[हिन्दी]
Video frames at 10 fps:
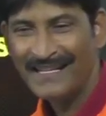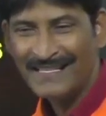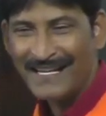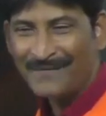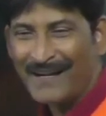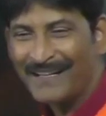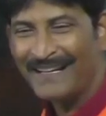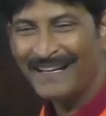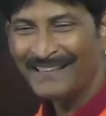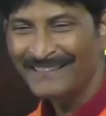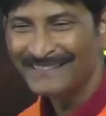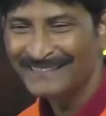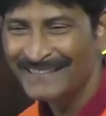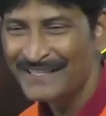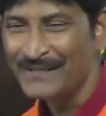एनी बडी देयर
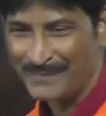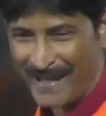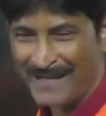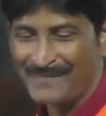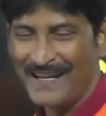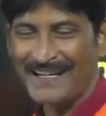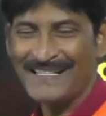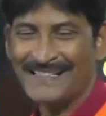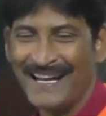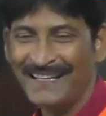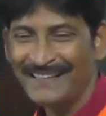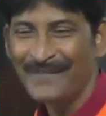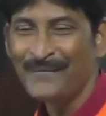टू मेक मी अंडरस्टैंड